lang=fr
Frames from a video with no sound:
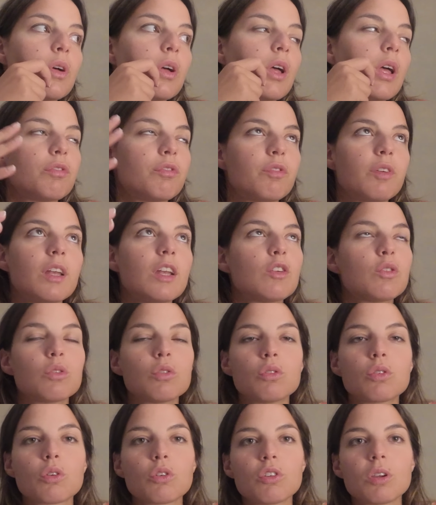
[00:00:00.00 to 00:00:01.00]
fait les
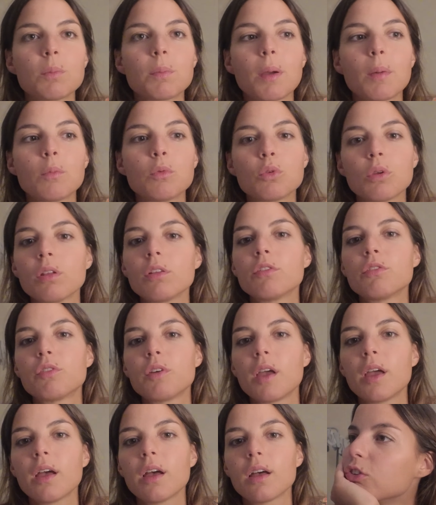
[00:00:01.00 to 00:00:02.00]
choses que j'ai pas besoin de
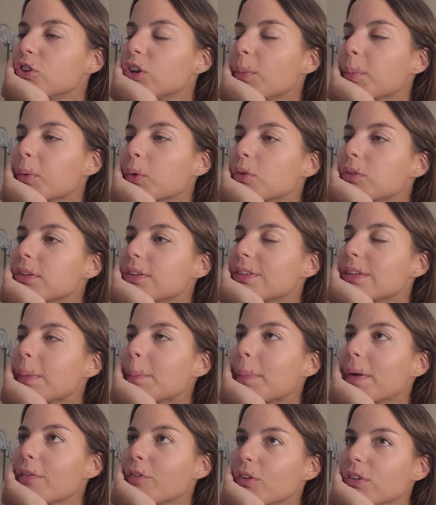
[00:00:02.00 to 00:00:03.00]
faire. J'ai appris aussi que c'était
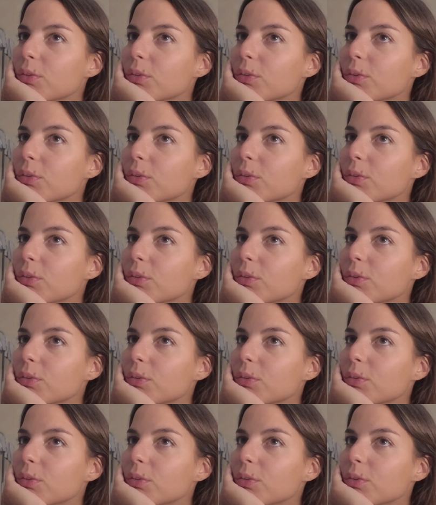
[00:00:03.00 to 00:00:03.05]
pas